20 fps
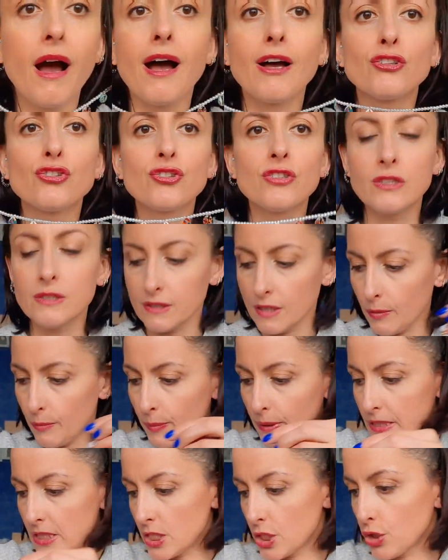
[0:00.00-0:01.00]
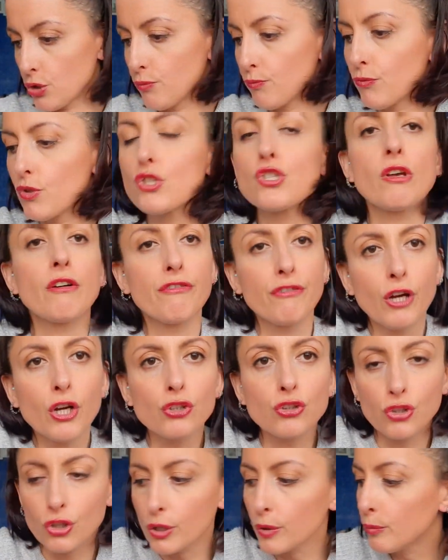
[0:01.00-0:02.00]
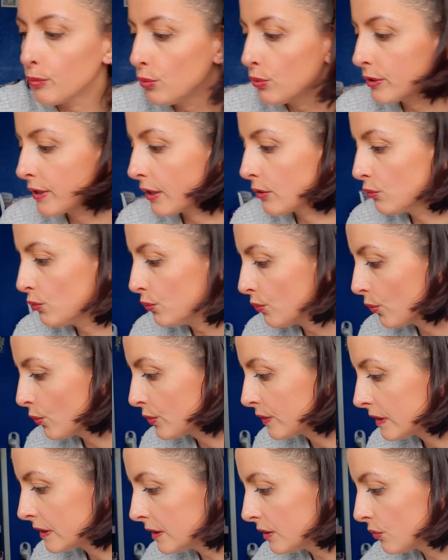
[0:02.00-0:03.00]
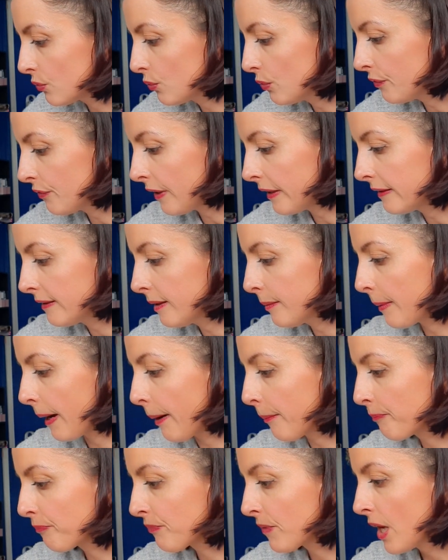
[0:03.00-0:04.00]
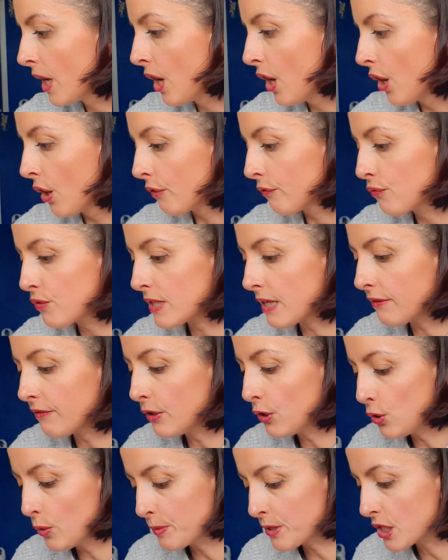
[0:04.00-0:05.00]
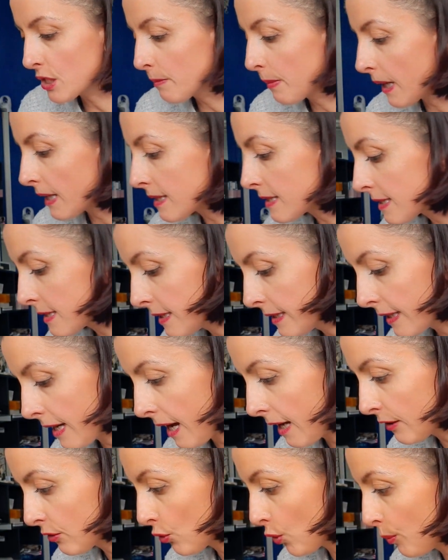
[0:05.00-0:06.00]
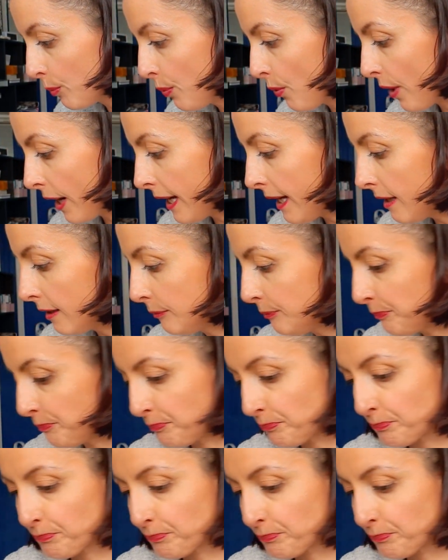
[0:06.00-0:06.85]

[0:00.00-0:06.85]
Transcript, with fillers: assez sympathique. Et ça fait un très beau cadeau aussi de fête des mains. Vous avez le petit bracelet intemporel,